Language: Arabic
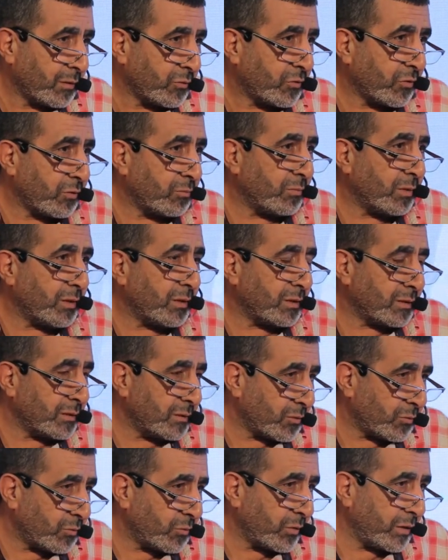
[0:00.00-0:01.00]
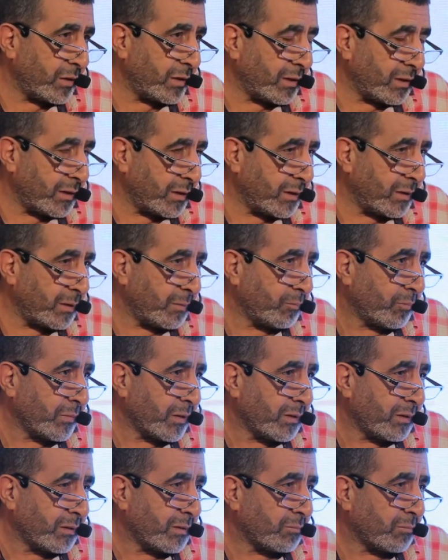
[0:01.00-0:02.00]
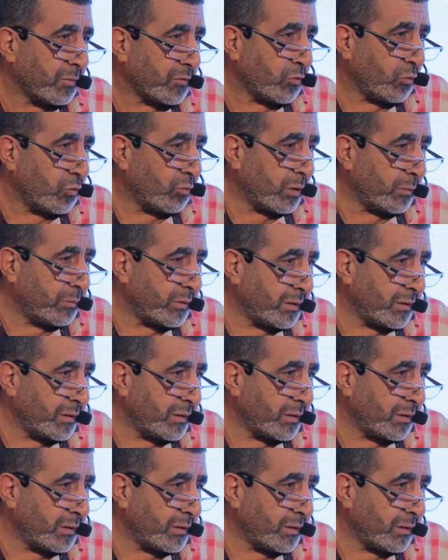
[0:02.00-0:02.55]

ثم يكون لها ايه مصحوبه